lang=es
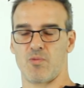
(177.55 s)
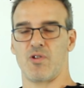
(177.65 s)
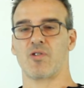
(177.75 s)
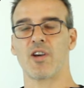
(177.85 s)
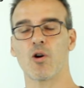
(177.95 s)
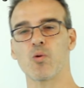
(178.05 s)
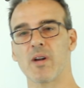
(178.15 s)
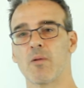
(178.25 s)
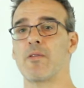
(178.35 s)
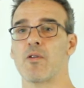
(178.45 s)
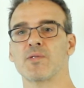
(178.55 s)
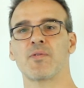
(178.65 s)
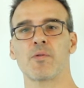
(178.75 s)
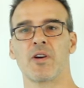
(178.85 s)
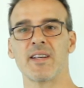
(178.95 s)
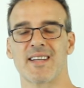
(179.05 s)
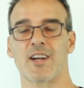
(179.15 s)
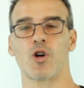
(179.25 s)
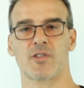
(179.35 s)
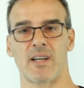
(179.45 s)
Bueno, ¿qué ocurre cuando dos funciones se
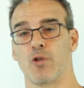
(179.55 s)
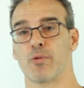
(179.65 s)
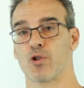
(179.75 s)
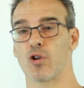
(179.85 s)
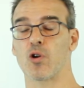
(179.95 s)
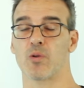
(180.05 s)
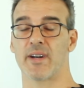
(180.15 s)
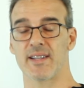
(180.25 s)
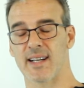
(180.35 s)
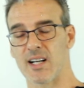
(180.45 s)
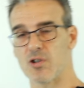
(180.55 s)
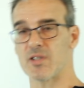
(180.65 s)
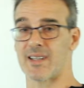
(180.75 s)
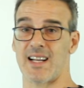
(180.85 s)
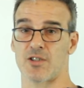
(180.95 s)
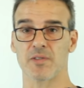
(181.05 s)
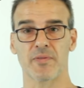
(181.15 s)
cortan? Bueno, pues lo que ocurre en ese caso es que las dos